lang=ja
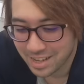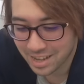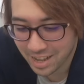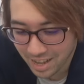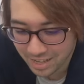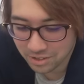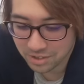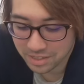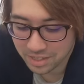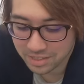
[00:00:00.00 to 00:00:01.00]
あーいという
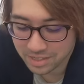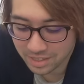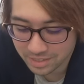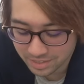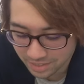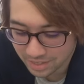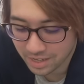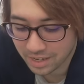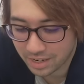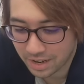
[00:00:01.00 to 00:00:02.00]
ことでね、全然
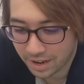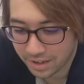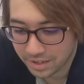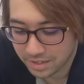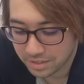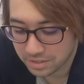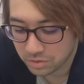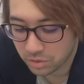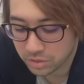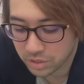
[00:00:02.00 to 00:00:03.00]
関係ない。
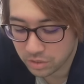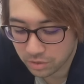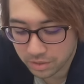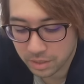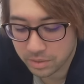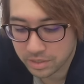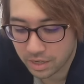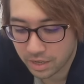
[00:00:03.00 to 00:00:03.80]
星4が出まし